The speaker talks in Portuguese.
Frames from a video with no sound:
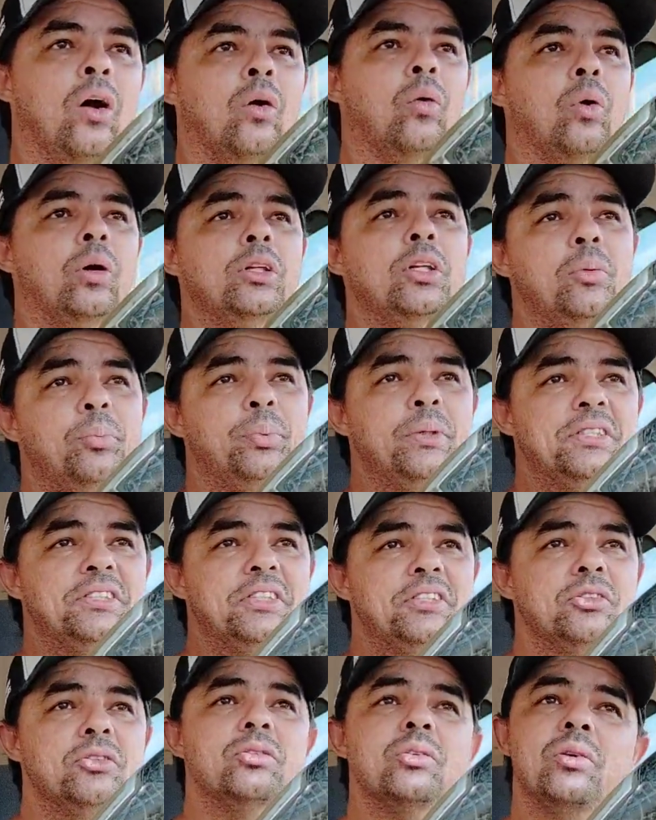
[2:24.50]
Quando eu
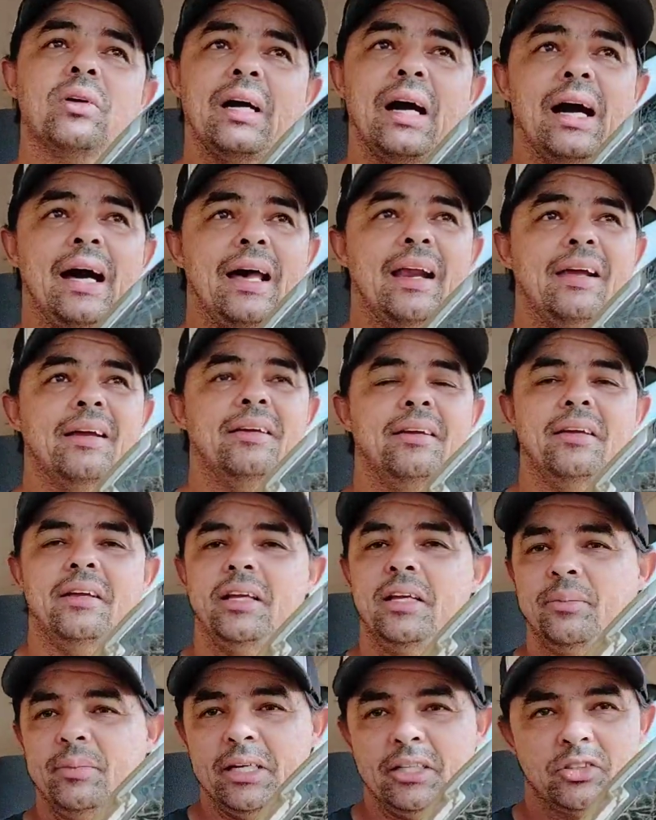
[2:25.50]
preciso do cara,
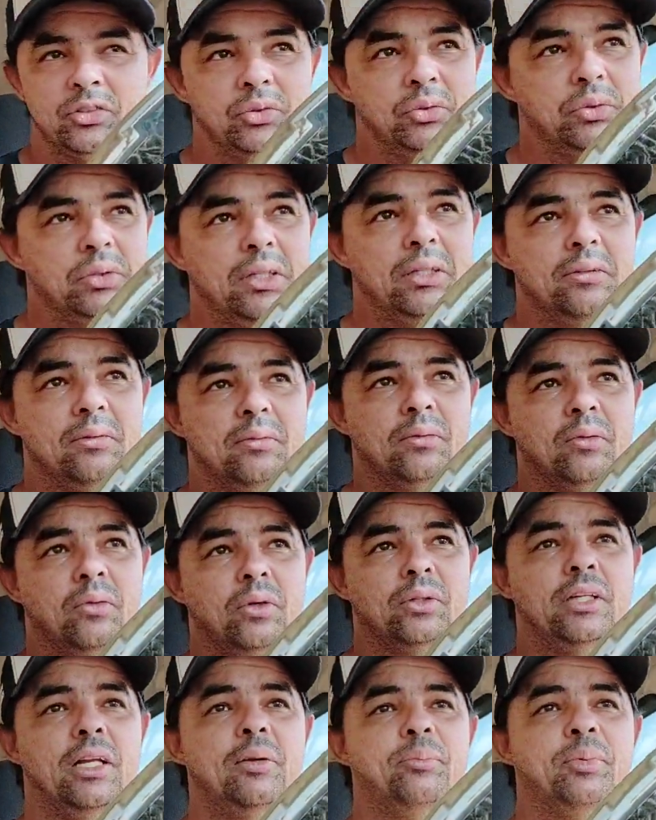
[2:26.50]
ele me ajuda.
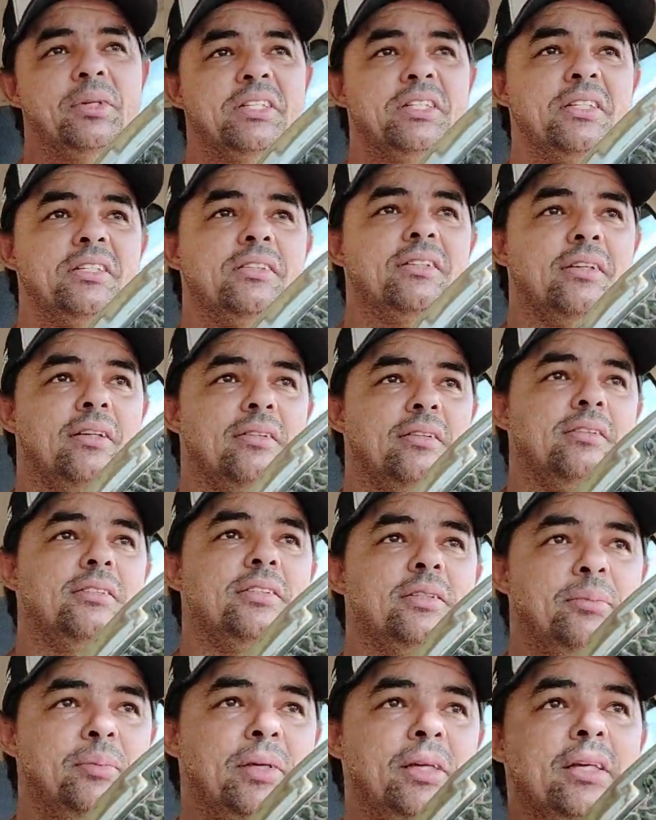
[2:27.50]
Quando ele precisa
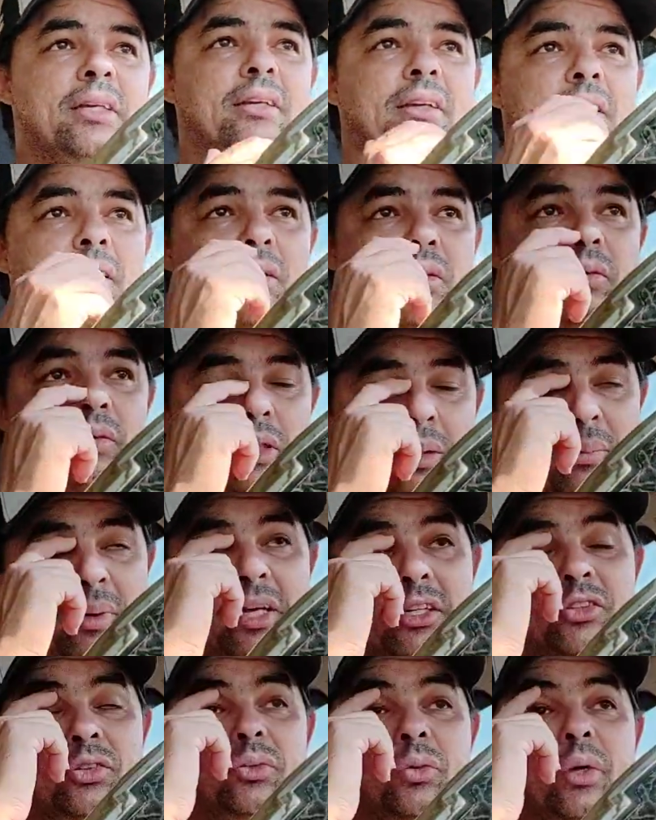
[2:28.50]
de mim, eu também
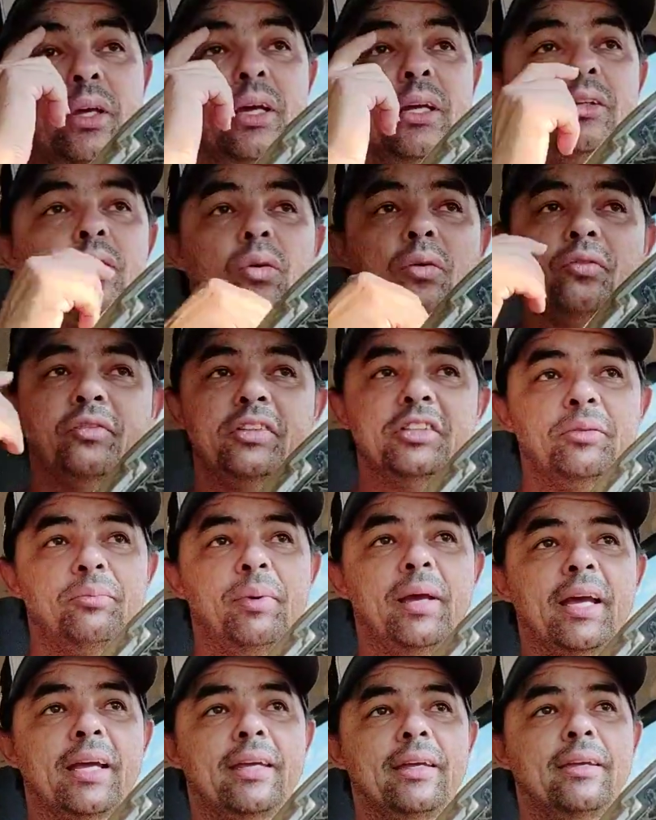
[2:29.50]
ajudo ele, dou um
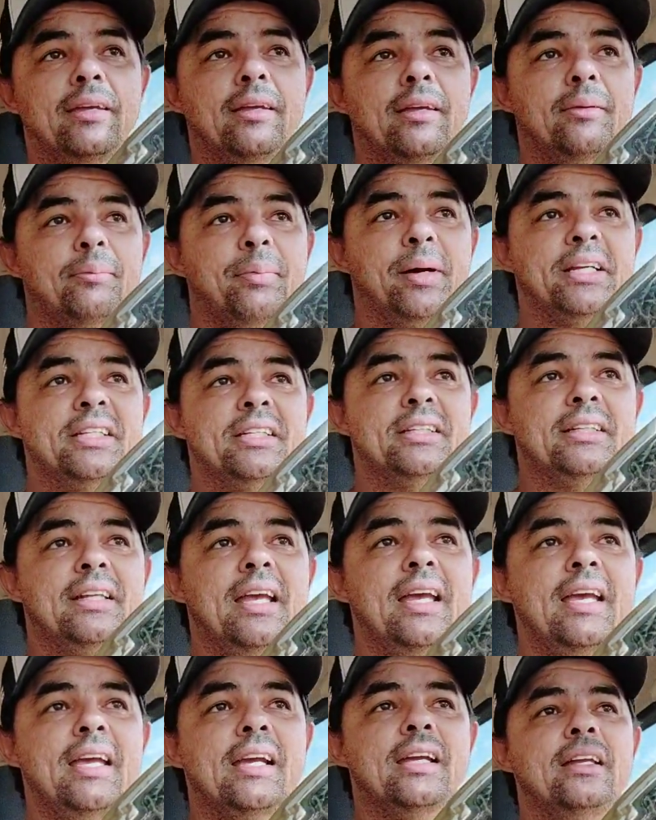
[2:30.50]
feedback em parte
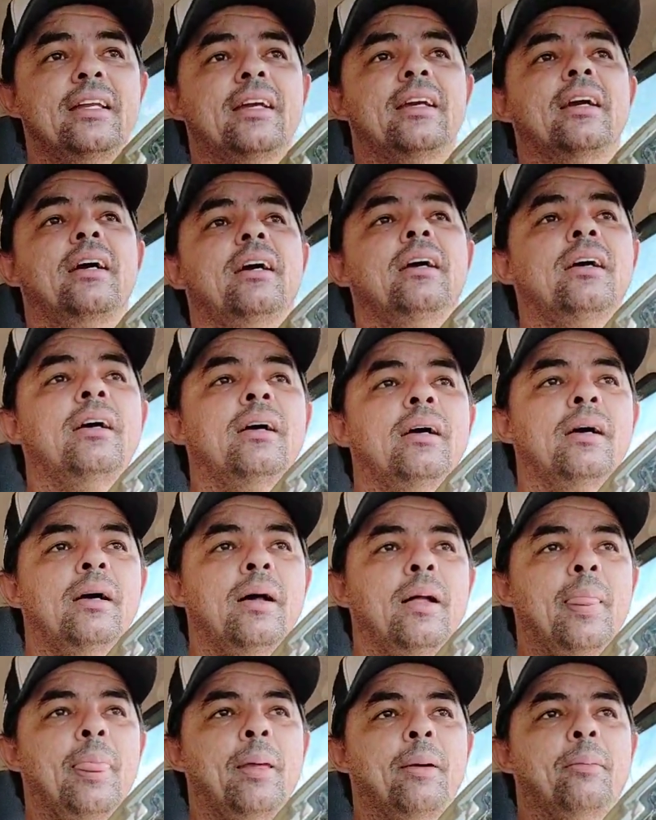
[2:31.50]
técnica.
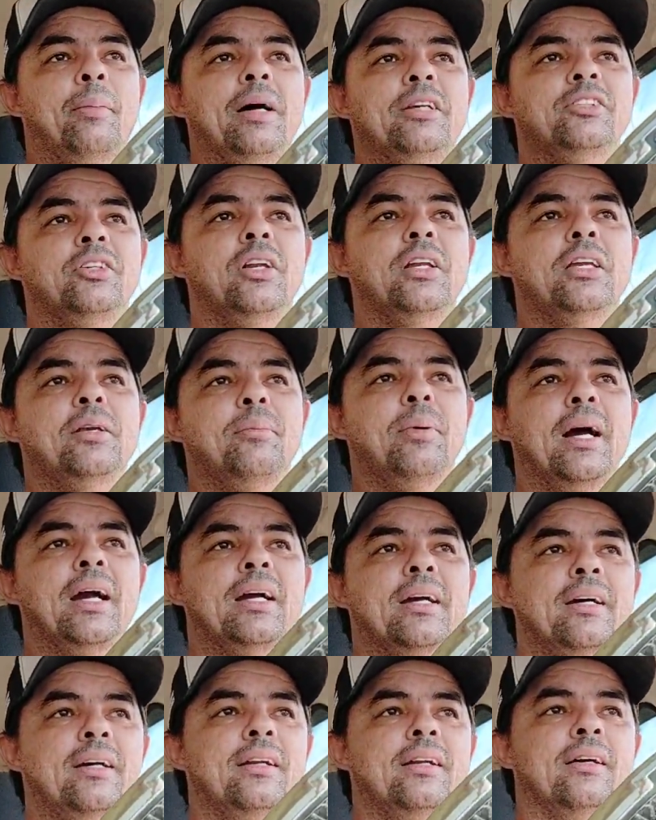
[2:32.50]
Mas olha que
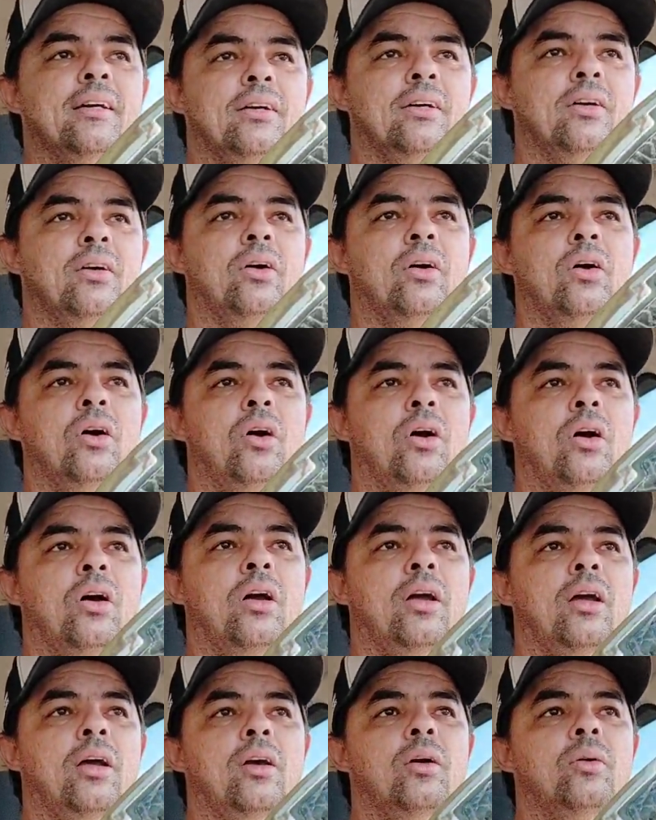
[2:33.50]
bacana.
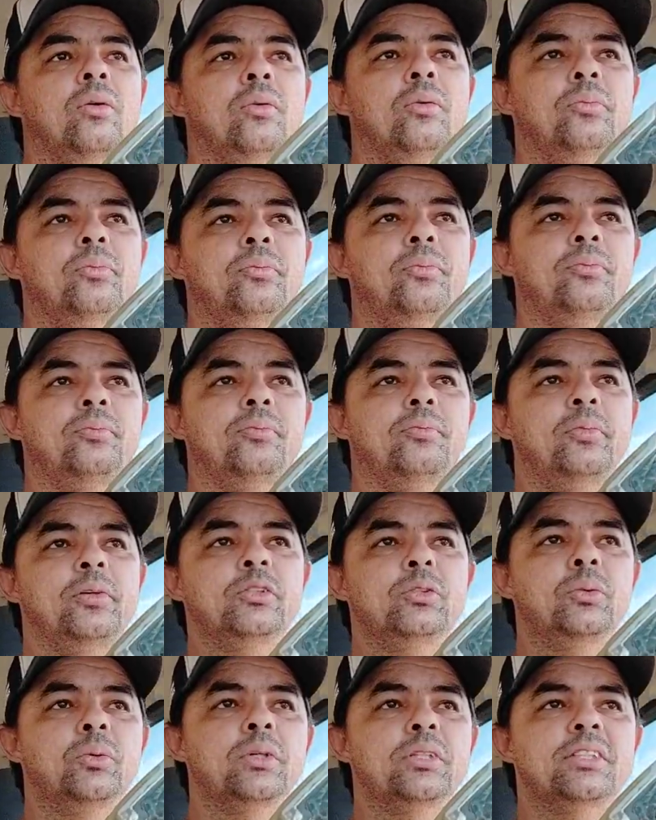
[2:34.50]
Eu
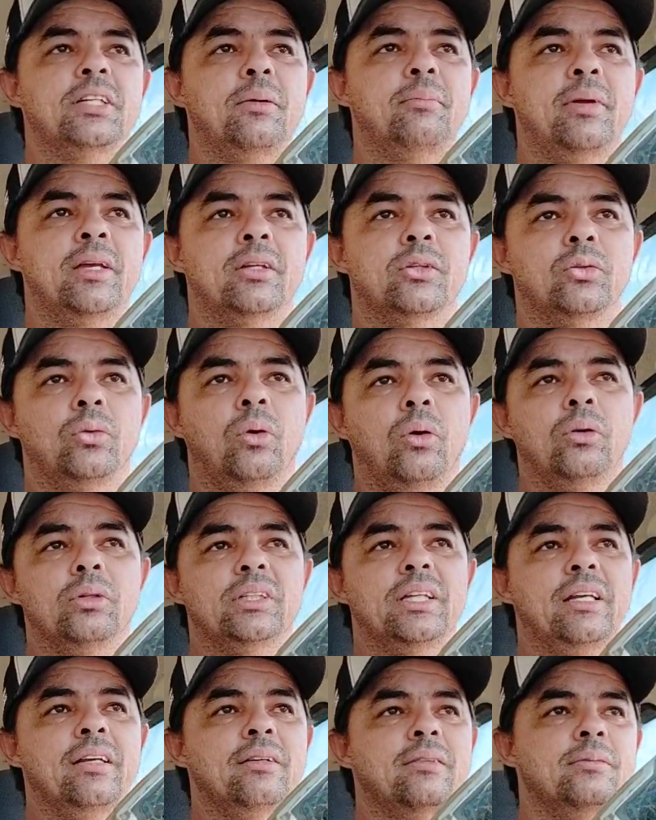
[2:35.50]
fiz um orçamento
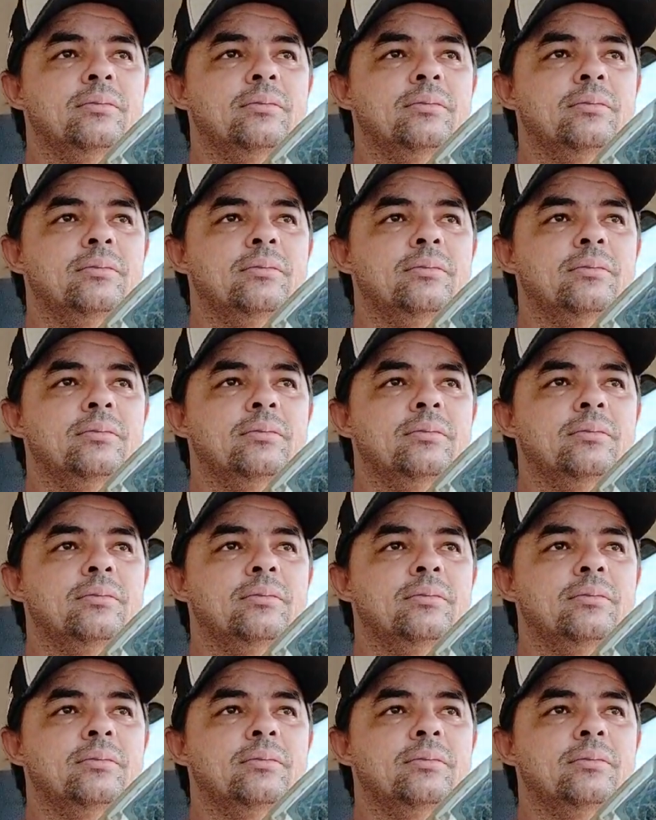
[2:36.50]
ontem